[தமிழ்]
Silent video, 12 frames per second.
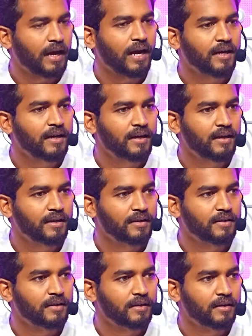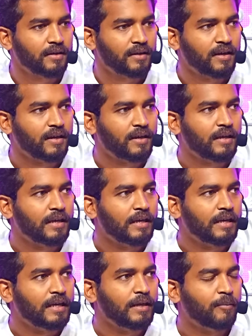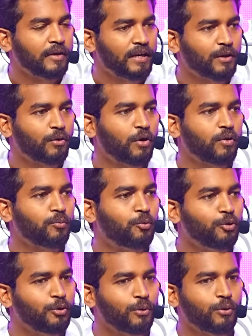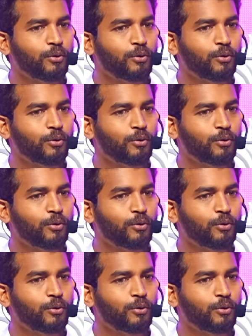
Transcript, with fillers: ஆனால் இப்போ ஏதோ ஒரு புது